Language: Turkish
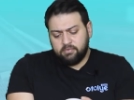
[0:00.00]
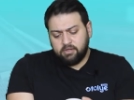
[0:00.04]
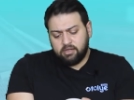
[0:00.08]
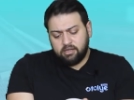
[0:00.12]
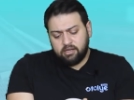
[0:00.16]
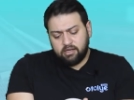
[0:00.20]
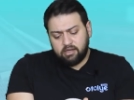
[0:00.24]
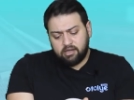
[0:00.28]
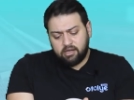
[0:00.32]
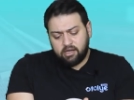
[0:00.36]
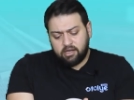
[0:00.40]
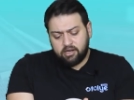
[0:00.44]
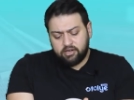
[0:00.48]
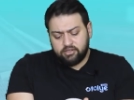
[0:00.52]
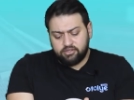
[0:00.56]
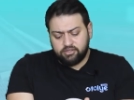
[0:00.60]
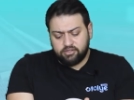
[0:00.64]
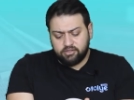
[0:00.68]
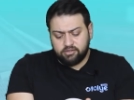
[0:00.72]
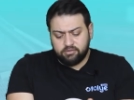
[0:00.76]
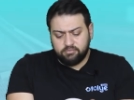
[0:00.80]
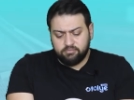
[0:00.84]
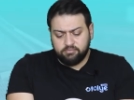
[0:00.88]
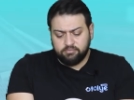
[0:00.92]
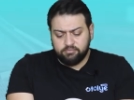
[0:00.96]

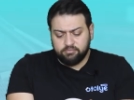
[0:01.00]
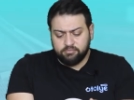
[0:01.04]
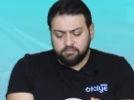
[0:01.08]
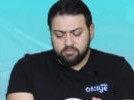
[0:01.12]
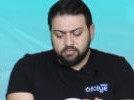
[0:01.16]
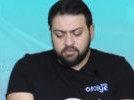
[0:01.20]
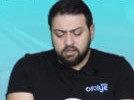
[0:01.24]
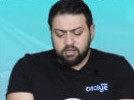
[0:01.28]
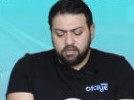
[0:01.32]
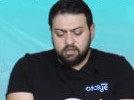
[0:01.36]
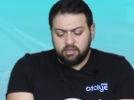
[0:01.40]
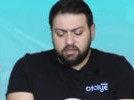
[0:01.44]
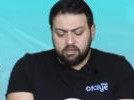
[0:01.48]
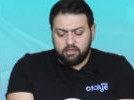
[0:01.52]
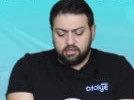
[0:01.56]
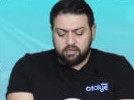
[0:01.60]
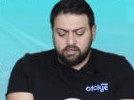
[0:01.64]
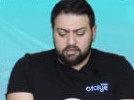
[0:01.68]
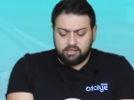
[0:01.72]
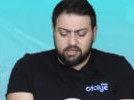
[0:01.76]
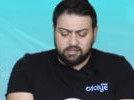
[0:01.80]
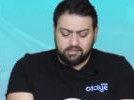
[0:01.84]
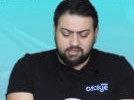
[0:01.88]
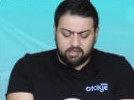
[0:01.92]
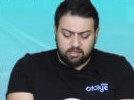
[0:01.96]
aracın
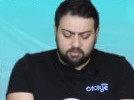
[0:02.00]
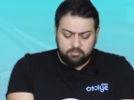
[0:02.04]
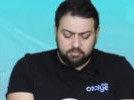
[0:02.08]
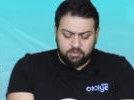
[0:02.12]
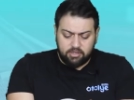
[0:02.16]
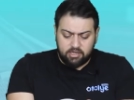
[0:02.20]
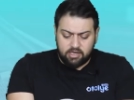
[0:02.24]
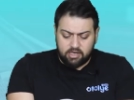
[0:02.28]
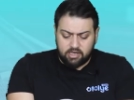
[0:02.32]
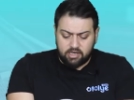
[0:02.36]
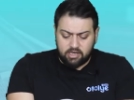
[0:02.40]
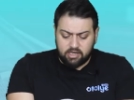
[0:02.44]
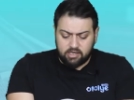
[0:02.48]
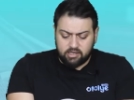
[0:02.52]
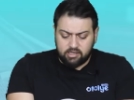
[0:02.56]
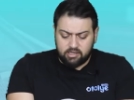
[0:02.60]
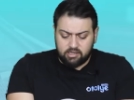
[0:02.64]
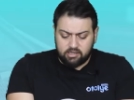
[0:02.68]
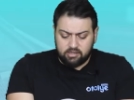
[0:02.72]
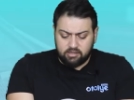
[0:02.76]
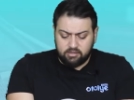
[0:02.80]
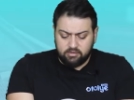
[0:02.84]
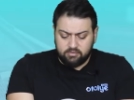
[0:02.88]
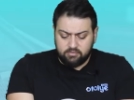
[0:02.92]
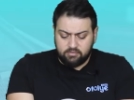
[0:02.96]
e, tasarımıyla
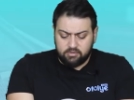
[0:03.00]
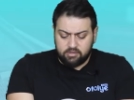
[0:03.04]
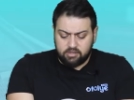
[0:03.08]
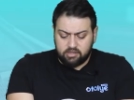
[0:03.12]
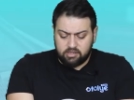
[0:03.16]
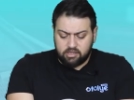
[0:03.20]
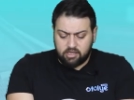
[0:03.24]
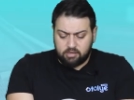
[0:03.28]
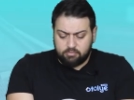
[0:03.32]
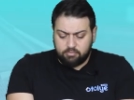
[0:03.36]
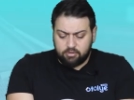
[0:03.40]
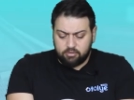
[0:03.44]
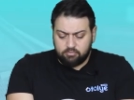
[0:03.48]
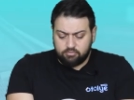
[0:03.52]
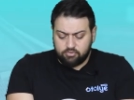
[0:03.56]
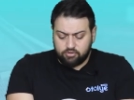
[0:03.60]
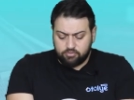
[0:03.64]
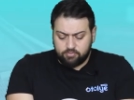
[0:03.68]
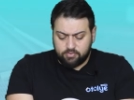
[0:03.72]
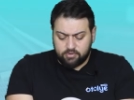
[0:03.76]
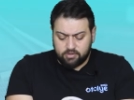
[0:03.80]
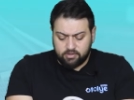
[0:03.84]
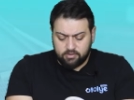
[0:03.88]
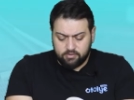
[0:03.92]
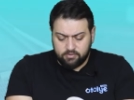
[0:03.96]
alakalı
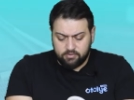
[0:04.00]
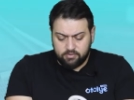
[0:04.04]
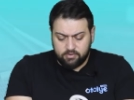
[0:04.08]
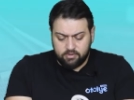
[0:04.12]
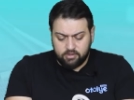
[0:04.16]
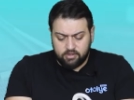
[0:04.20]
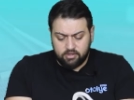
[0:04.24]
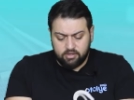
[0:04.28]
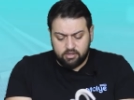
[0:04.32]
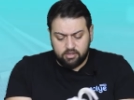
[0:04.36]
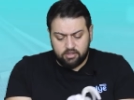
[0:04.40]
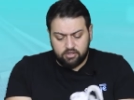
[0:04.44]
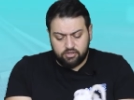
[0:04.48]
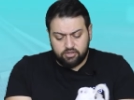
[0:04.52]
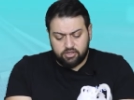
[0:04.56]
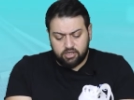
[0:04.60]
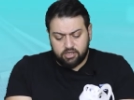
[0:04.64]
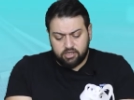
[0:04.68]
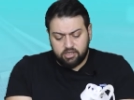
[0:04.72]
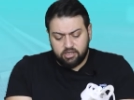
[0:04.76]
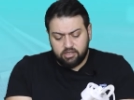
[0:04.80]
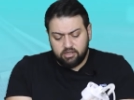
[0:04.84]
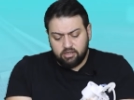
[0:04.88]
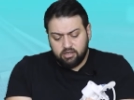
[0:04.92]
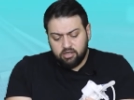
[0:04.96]
yapılmış bir
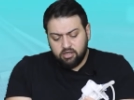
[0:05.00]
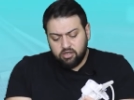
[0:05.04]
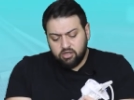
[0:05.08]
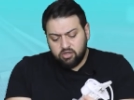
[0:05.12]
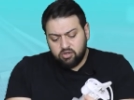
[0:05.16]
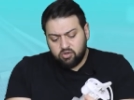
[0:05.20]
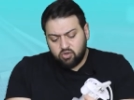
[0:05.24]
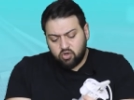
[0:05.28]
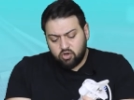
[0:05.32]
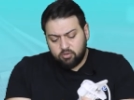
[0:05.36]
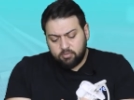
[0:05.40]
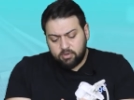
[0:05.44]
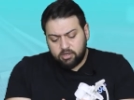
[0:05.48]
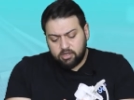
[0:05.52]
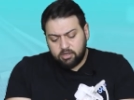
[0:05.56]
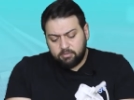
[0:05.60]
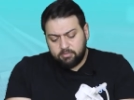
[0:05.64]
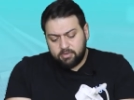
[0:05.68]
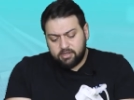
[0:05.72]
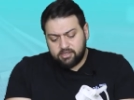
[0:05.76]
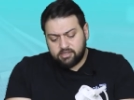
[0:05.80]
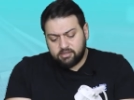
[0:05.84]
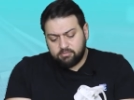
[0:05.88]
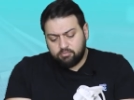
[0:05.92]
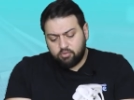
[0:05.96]
şekil.
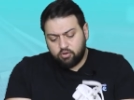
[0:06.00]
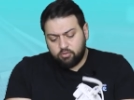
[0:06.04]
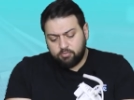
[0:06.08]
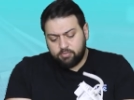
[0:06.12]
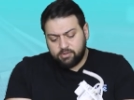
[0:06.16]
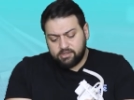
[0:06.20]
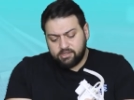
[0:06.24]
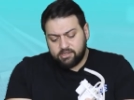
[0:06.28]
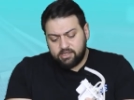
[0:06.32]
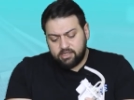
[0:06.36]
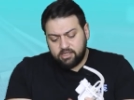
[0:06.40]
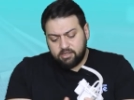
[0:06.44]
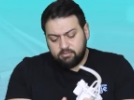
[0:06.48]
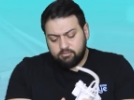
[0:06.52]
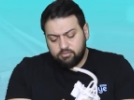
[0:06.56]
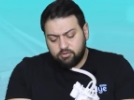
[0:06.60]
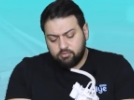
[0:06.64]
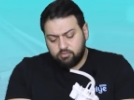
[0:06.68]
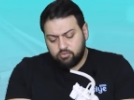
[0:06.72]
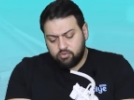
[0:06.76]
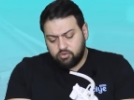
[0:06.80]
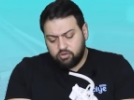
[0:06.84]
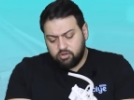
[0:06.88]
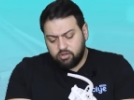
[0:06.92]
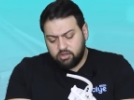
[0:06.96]
Normalde benzin pompası
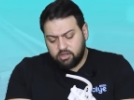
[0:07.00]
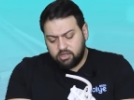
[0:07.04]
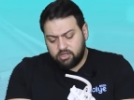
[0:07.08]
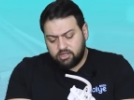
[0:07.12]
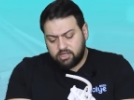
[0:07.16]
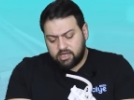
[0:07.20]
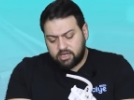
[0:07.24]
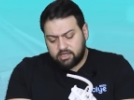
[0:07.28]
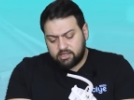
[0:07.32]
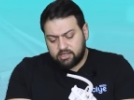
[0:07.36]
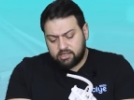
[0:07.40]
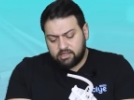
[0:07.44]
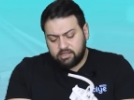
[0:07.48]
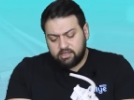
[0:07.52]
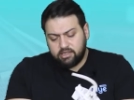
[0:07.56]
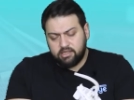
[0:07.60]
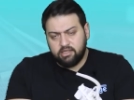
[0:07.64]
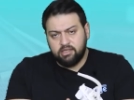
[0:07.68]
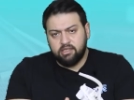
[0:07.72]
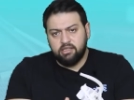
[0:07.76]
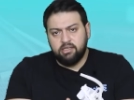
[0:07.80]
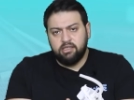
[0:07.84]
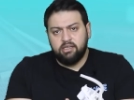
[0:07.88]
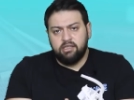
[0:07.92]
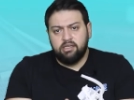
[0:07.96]
dediğimiz bu
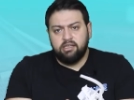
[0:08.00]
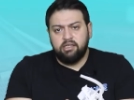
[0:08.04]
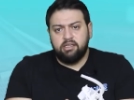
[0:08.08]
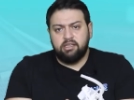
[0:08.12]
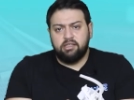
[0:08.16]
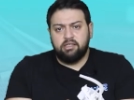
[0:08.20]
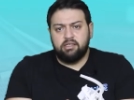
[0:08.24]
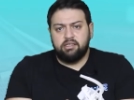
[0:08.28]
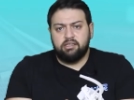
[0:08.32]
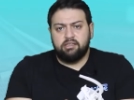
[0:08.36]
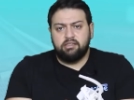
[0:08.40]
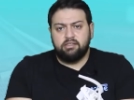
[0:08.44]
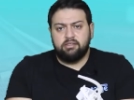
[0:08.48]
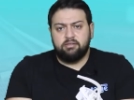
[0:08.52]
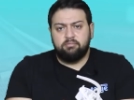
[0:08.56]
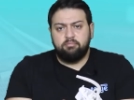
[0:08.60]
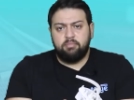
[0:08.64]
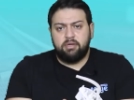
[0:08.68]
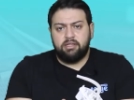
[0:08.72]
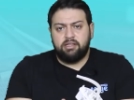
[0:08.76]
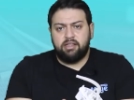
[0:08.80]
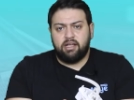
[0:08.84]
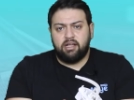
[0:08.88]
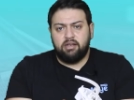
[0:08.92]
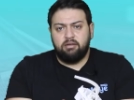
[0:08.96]
içerideki e,
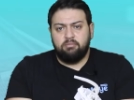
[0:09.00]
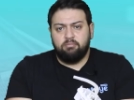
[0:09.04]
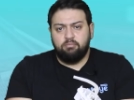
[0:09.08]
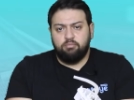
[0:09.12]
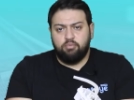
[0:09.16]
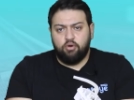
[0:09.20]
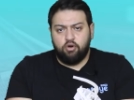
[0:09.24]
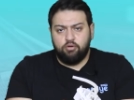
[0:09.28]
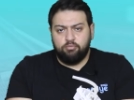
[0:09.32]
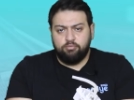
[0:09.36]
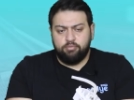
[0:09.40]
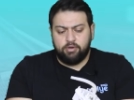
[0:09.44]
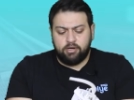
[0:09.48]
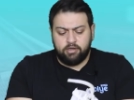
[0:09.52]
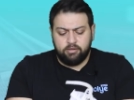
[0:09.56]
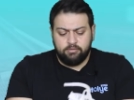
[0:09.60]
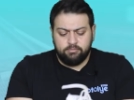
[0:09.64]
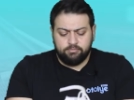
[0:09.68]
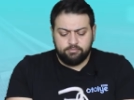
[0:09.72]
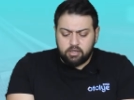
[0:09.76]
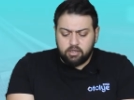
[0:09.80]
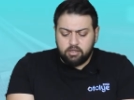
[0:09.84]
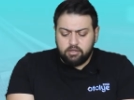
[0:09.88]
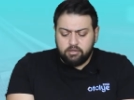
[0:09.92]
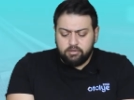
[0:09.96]
metal pompa.
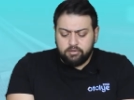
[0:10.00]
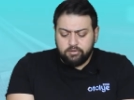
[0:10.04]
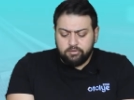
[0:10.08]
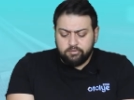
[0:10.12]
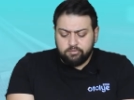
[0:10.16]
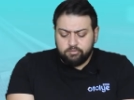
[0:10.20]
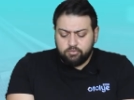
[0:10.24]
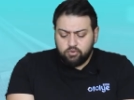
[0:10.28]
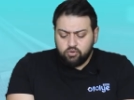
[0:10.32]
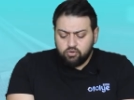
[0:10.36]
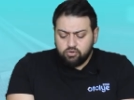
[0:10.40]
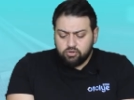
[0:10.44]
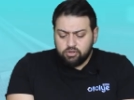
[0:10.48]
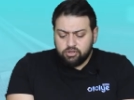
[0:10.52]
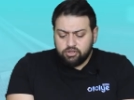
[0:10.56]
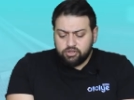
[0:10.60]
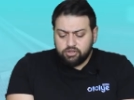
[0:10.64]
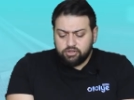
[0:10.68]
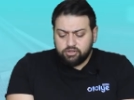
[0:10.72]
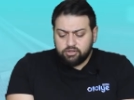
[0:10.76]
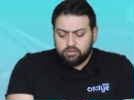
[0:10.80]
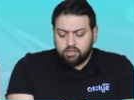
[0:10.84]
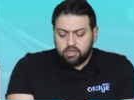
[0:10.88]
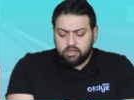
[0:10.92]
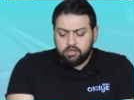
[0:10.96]
E, bunun
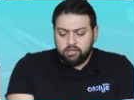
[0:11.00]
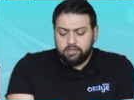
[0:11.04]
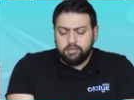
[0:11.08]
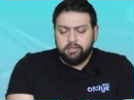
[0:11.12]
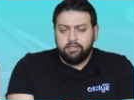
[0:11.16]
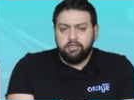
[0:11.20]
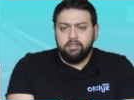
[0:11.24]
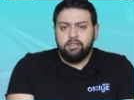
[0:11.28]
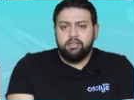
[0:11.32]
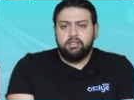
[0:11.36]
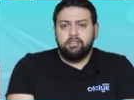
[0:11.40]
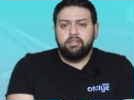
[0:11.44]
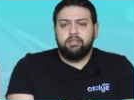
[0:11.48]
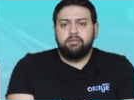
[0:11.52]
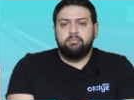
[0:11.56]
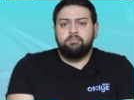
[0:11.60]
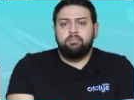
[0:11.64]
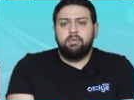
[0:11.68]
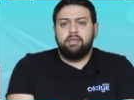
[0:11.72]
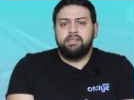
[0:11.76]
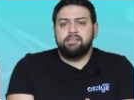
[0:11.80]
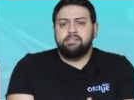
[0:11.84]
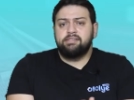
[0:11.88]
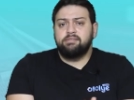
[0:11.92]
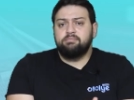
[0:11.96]
dışında
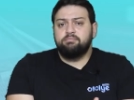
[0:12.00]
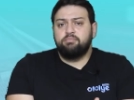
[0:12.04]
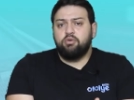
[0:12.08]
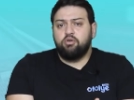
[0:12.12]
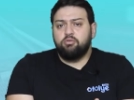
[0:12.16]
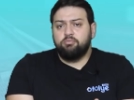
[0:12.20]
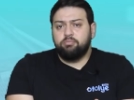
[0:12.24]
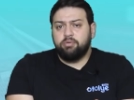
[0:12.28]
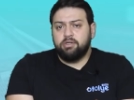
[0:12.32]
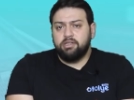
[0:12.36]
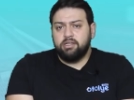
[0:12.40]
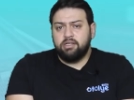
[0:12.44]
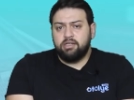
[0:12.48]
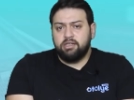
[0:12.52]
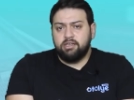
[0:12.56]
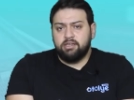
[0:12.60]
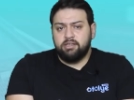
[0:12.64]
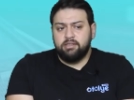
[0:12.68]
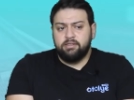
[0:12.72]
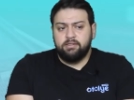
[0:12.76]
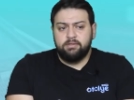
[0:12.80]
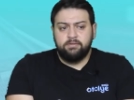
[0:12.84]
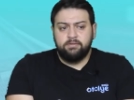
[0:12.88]
e, benzin pompaları